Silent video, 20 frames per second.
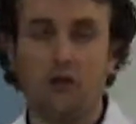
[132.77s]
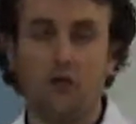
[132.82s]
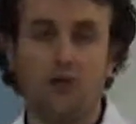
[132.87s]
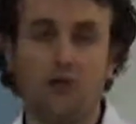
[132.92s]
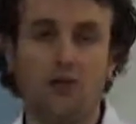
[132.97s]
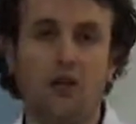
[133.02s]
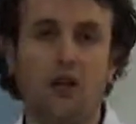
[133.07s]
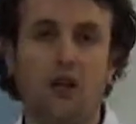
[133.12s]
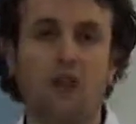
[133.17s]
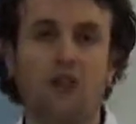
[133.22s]

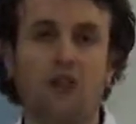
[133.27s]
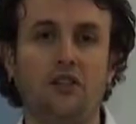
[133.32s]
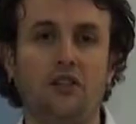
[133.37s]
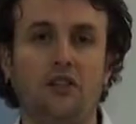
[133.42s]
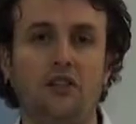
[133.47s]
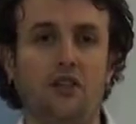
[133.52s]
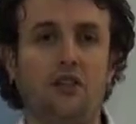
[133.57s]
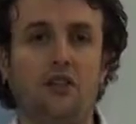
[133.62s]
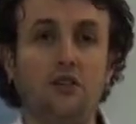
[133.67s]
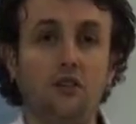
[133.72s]

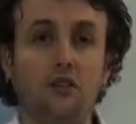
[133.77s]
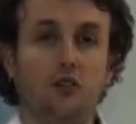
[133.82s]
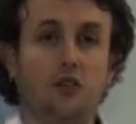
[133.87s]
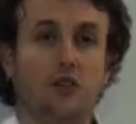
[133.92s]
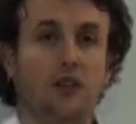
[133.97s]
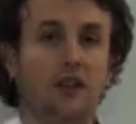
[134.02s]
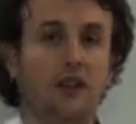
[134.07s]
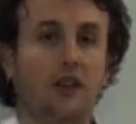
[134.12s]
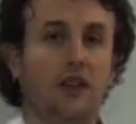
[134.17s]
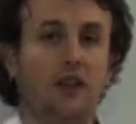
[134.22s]
Dünyadaki iç
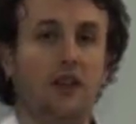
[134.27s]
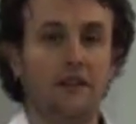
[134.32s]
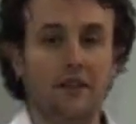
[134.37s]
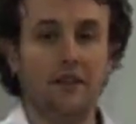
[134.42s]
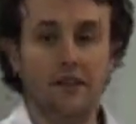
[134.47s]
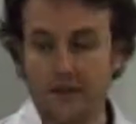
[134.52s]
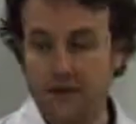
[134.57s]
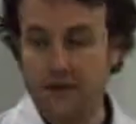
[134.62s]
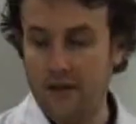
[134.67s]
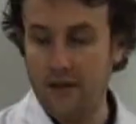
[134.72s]

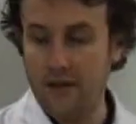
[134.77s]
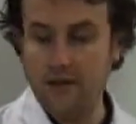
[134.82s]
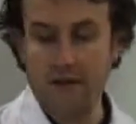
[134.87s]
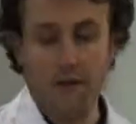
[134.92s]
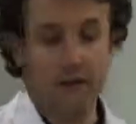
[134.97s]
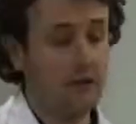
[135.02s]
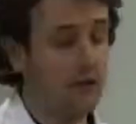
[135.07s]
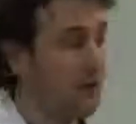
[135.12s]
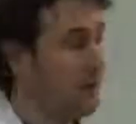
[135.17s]
kuvvetlerdeki levha